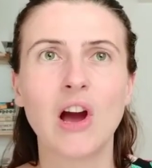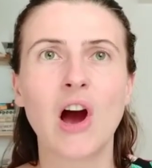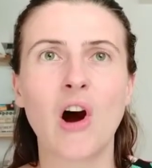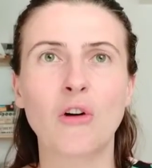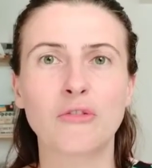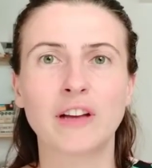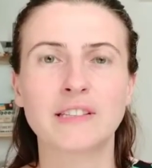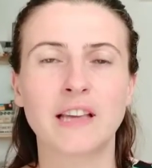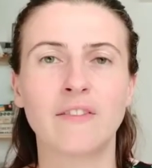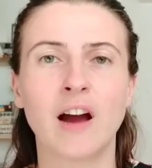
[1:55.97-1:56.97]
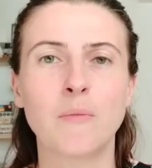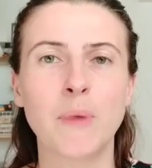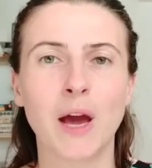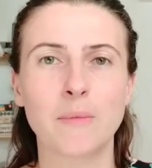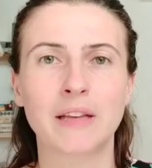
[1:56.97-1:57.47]
en fait, ça va
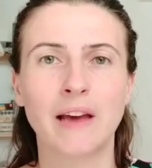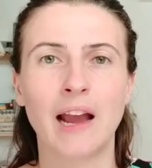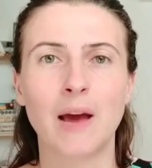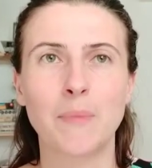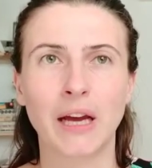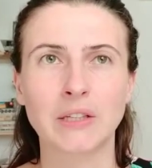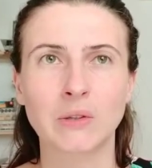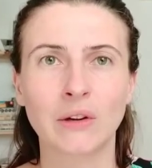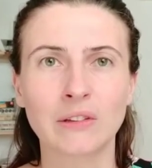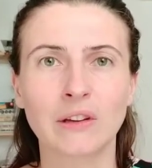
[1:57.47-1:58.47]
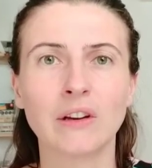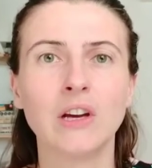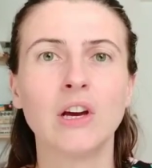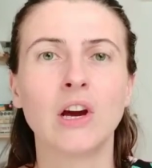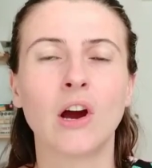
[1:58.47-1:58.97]
permettre à la personne
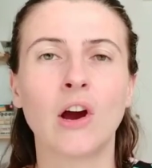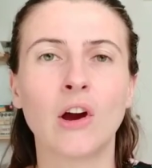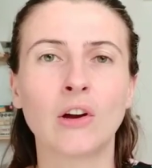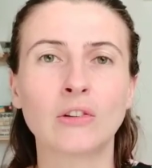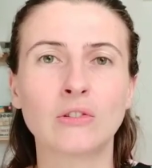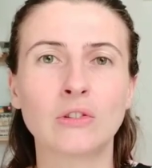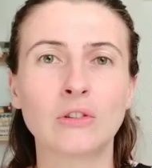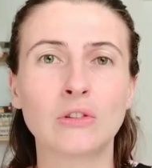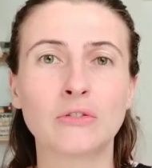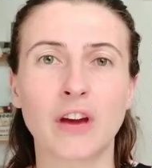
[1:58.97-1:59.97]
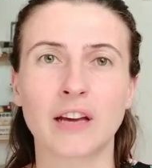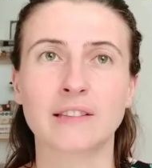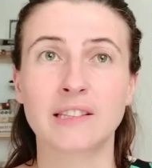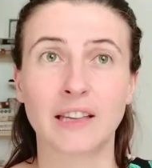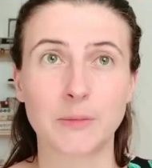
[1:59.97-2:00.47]
euh, de faire
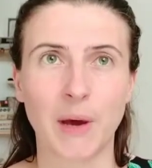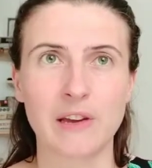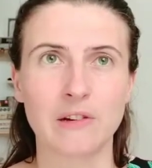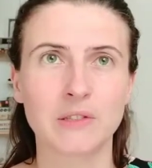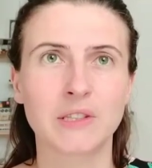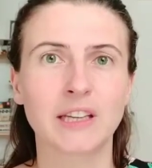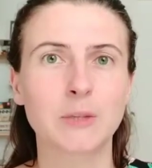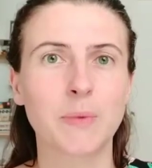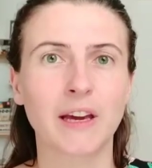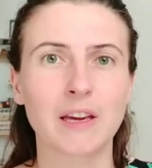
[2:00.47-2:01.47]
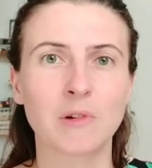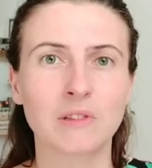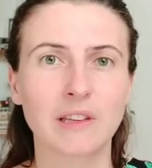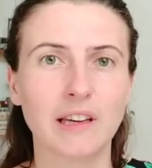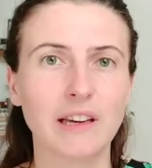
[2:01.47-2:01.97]
des expériences,
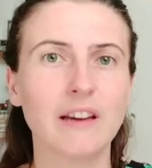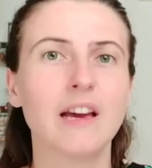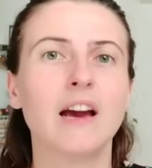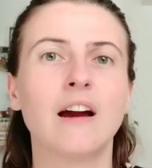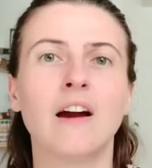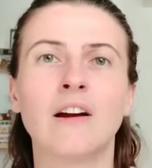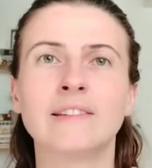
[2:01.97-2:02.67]
d'expérimenter, euh,